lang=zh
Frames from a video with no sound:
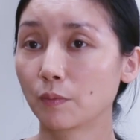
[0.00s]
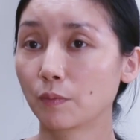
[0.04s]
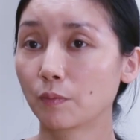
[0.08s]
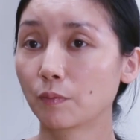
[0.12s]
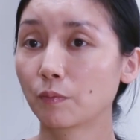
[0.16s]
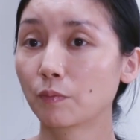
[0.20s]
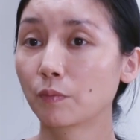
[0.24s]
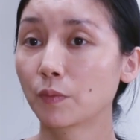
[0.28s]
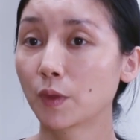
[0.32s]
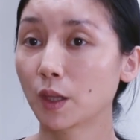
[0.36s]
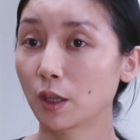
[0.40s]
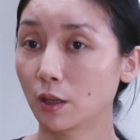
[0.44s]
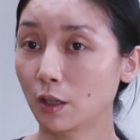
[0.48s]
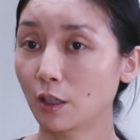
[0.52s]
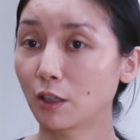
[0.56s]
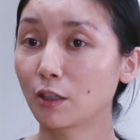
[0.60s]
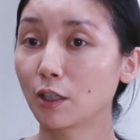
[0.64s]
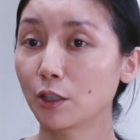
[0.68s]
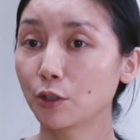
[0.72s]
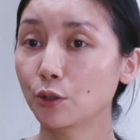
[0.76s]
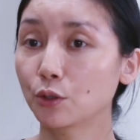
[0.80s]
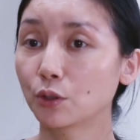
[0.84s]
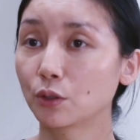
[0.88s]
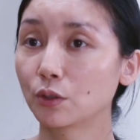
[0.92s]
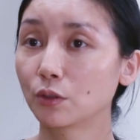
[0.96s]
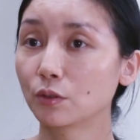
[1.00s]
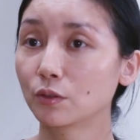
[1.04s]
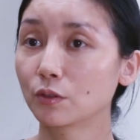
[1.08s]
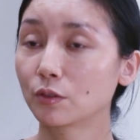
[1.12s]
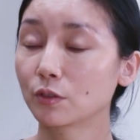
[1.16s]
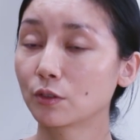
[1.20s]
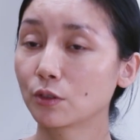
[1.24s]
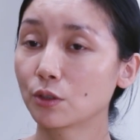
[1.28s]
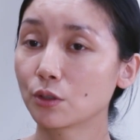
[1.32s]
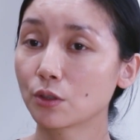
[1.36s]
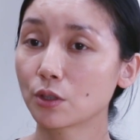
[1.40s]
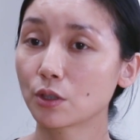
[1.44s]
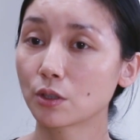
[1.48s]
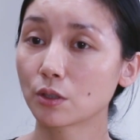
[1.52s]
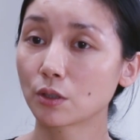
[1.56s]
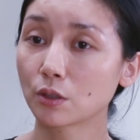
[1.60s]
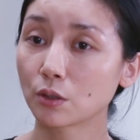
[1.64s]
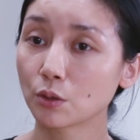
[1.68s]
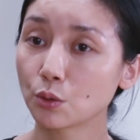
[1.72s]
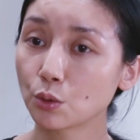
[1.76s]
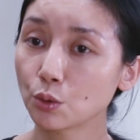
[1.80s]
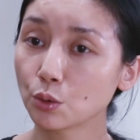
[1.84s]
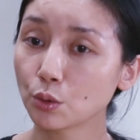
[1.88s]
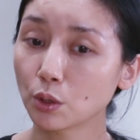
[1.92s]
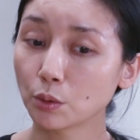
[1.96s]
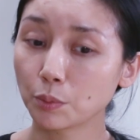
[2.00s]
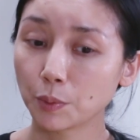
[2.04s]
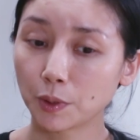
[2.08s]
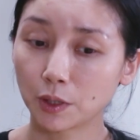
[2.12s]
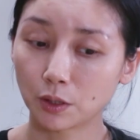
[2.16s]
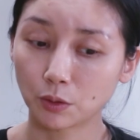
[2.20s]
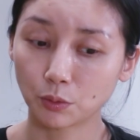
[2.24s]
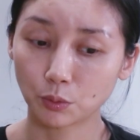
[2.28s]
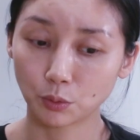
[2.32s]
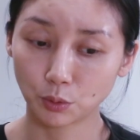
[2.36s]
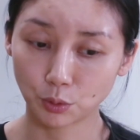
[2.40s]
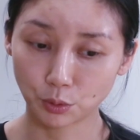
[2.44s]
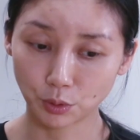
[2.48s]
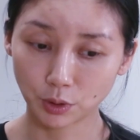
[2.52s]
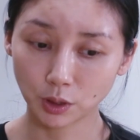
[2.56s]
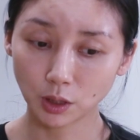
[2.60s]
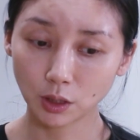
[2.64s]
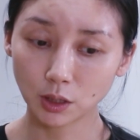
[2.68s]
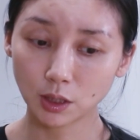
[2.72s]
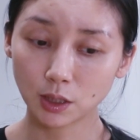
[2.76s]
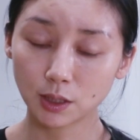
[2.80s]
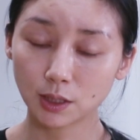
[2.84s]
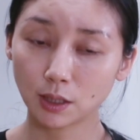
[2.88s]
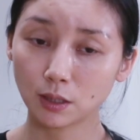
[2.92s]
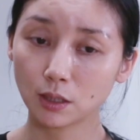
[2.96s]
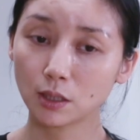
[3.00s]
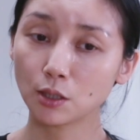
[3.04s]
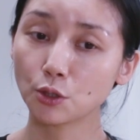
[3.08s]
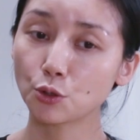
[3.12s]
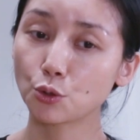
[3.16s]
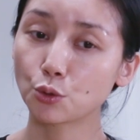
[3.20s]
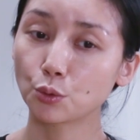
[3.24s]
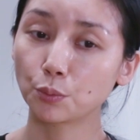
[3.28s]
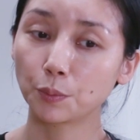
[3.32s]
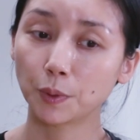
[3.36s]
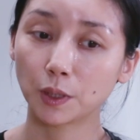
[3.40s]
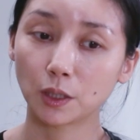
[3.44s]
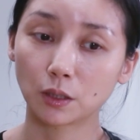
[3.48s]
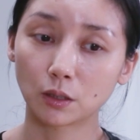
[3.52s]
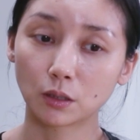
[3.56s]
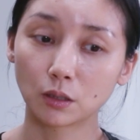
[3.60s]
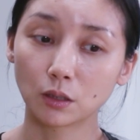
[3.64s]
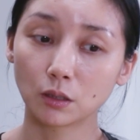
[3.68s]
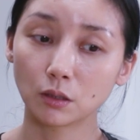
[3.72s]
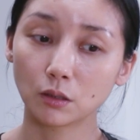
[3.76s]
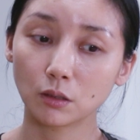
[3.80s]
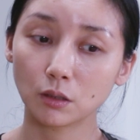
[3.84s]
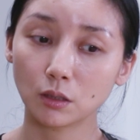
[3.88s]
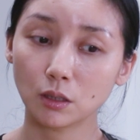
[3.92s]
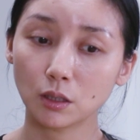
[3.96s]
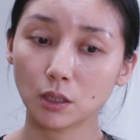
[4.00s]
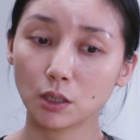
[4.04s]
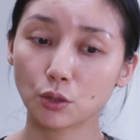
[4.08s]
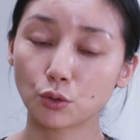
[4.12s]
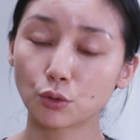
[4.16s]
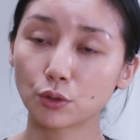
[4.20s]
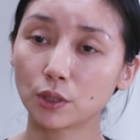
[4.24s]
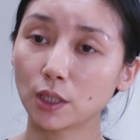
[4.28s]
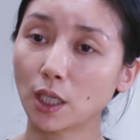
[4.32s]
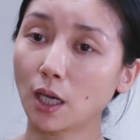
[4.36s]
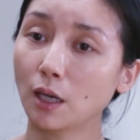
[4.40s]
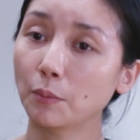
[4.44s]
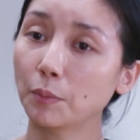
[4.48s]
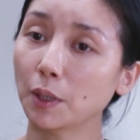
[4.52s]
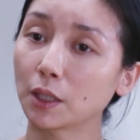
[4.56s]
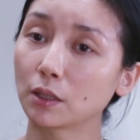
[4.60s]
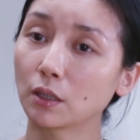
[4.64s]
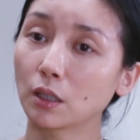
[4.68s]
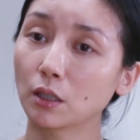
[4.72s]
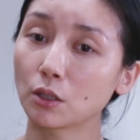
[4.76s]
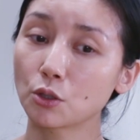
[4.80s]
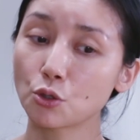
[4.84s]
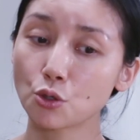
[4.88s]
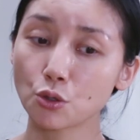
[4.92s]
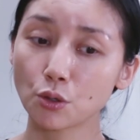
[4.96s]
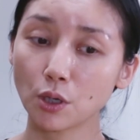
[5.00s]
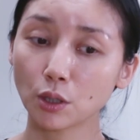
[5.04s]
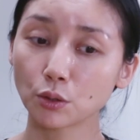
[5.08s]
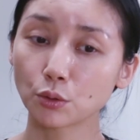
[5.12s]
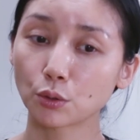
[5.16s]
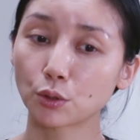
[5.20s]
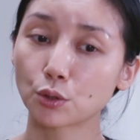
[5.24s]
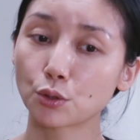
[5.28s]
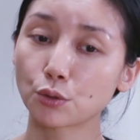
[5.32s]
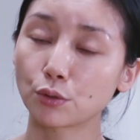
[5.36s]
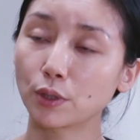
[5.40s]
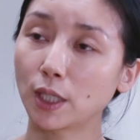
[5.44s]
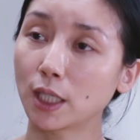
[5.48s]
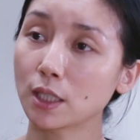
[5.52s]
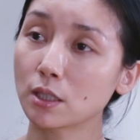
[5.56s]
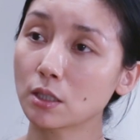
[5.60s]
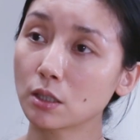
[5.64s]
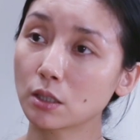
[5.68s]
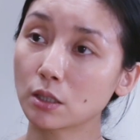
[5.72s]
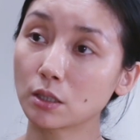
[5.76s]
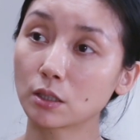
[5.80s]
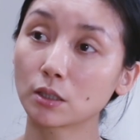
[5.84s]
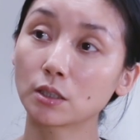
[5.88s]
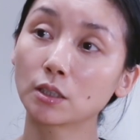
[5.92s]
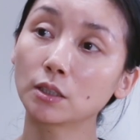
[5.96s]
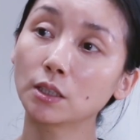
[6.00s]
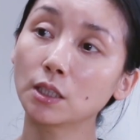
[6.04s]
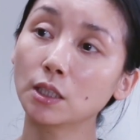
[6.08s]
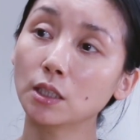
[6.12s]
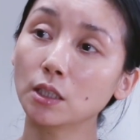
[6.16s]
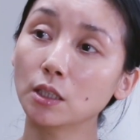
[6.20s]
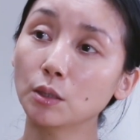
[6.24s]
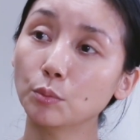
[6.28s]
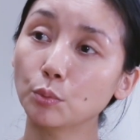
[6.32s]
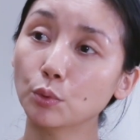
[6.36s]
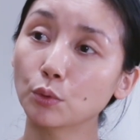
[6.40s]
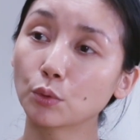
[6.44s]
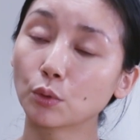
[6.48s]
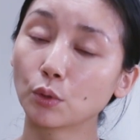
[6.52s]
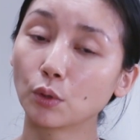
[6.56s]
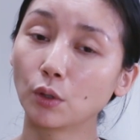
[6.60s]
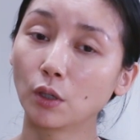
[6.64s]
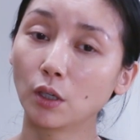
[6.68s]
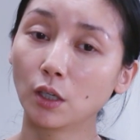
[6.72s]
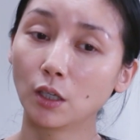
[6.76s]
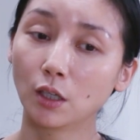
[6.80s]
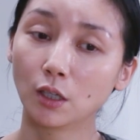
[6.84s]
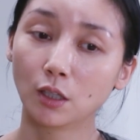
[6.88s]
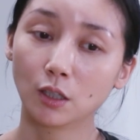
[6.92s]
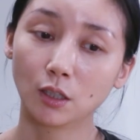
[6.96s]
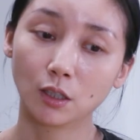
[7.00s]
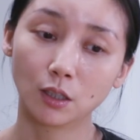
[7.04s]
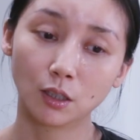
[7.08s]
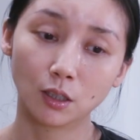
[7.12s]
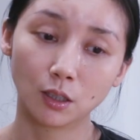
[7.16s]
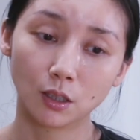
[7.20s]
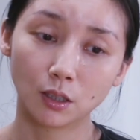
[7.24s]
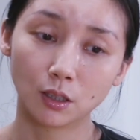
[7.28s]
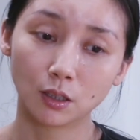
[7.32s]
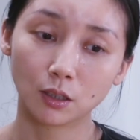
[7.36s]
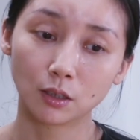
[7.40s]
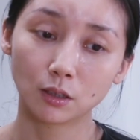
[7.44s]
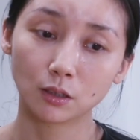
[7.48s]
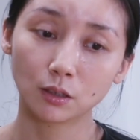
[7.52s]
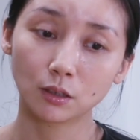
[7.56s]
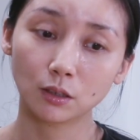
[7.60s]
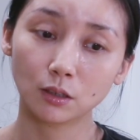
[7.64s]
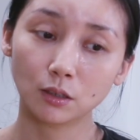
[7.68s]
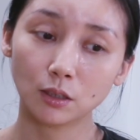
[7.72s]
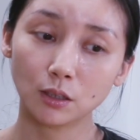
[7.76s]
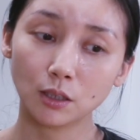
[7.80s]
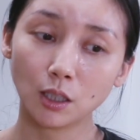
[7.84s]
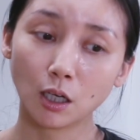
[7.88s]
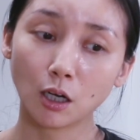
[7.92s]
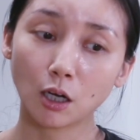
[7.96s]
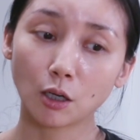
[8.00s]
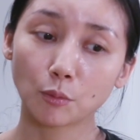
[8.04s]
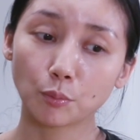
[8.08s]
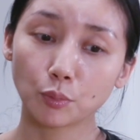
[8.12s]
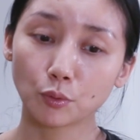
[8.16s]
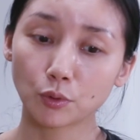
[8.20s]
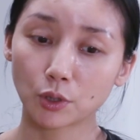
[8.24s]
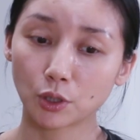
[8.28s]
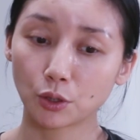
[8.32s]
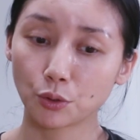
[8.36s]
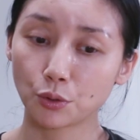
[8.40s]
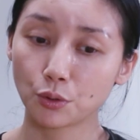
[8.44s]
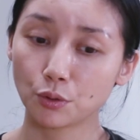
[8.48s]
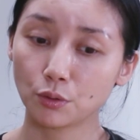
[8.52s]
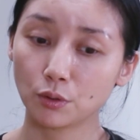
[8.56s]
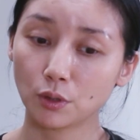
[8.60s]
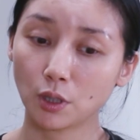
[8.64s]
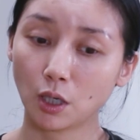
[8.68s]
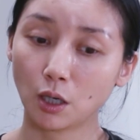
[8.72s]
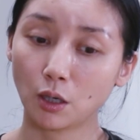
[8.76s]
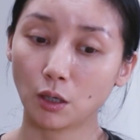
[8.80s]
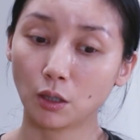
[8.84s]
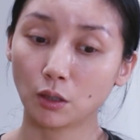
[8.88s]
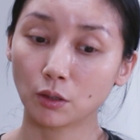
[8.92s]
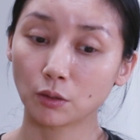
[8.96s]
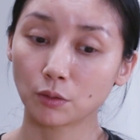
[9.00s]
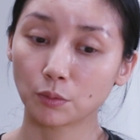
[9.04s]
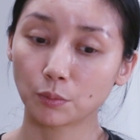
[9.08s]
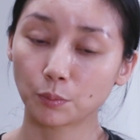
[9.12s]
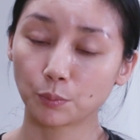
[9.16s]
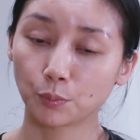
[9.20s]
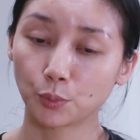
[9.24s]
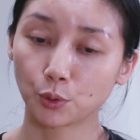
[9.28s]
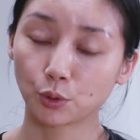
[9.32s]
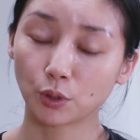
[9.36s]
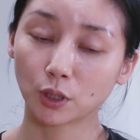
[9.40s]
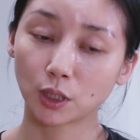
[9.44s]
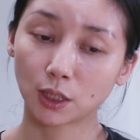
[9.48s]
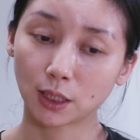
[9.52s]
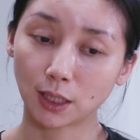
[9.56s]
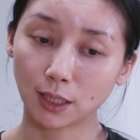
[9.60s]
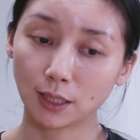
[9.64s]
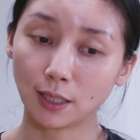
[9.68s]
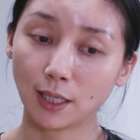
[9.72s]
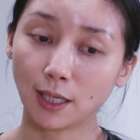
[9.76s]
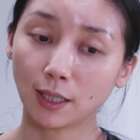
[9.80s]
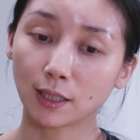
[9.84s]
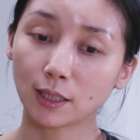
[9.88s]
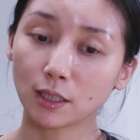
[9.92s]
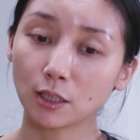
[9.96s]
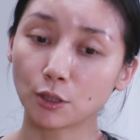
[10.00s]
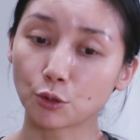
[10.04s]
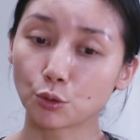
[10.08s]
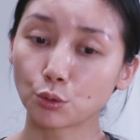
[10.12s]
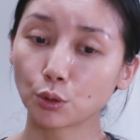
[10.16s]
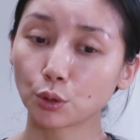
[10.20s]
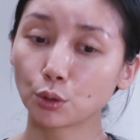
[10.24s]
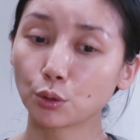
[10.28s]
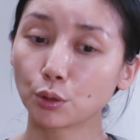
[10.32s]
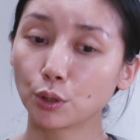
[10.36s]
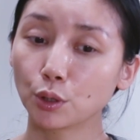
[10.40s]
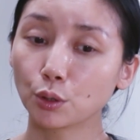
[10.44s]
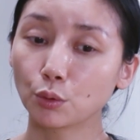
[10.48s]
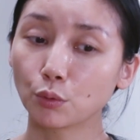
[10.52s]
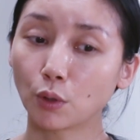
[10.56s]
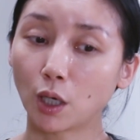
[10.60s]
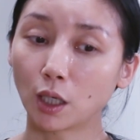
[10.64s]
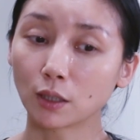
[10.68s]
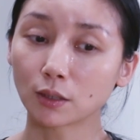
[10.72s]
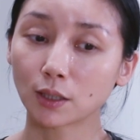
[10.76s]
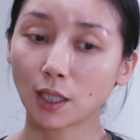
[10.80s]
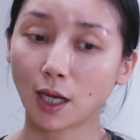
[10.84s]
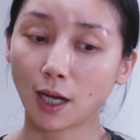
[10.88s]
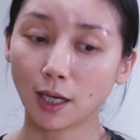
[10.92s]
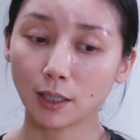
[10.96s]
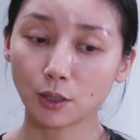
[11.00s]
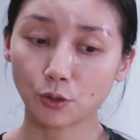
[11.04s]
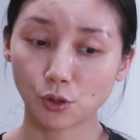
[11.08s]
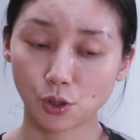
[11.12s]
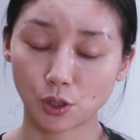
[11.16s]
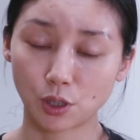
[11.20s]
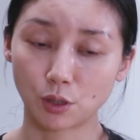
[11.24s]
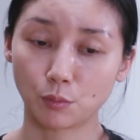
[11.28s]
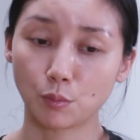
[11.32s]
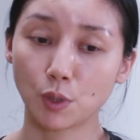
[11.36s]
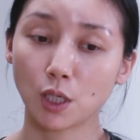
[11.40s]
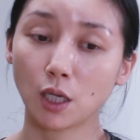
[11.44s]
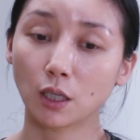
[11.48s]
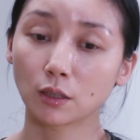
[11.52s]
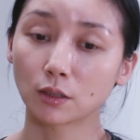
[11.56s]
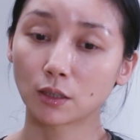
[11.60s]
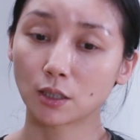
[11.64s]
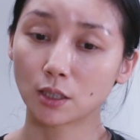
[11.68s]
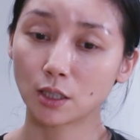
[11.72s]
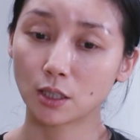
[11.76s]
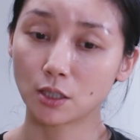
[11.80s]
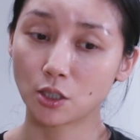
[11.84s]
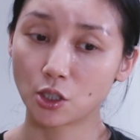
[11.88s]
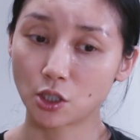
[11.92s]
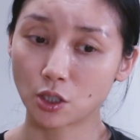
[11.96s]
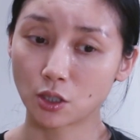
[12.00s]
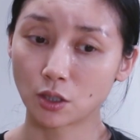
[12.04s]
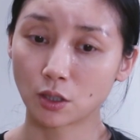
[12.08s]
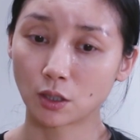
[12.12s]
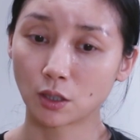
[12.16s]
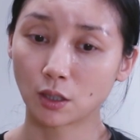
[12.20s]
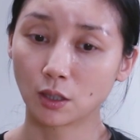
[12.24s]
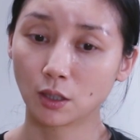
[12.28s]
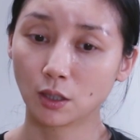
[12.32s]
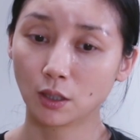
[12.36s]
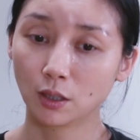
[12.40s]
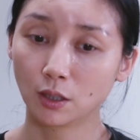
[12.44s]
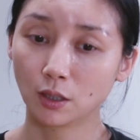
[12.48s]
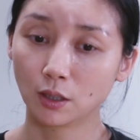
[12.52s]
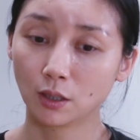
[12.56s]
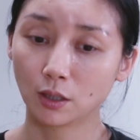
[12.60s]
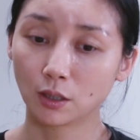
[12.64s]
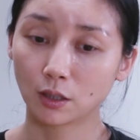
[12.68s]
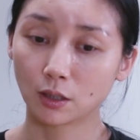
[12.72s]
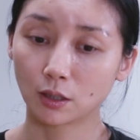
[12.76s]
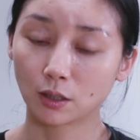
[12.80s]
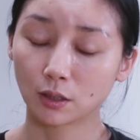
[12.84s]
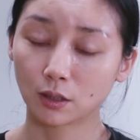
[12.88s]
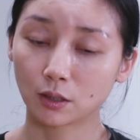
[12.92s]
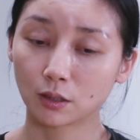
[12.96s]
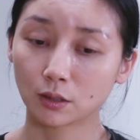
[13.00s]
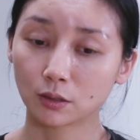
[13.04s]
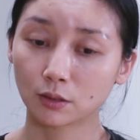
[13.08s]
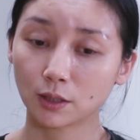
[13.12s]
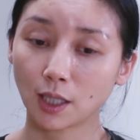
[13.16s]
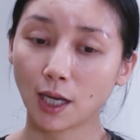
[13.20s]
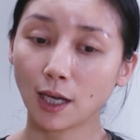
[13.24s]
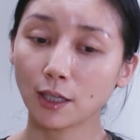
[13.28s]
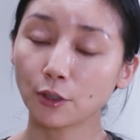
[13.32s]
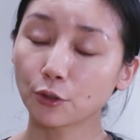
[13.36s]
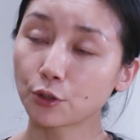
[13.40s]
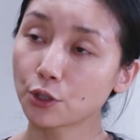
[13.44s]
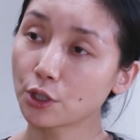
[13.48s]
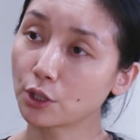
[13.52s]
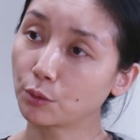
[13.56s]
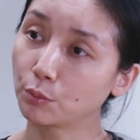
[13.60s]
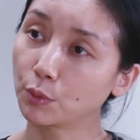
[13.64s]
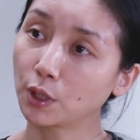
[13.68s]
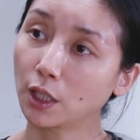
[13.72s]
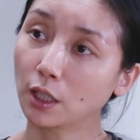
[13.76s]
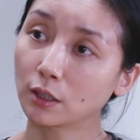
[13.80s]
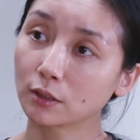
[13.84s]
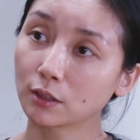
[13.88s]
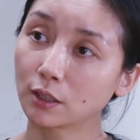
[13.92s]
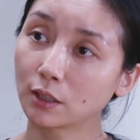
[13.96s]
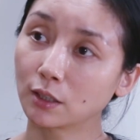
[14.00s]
嗯，当然有，就是作品，我觉得一件艺术品，艺术家把它创作出来，这只是第一步，第二步是需要，比如说谁来给你做推广，他有什么样的认知，嗯，他有什么样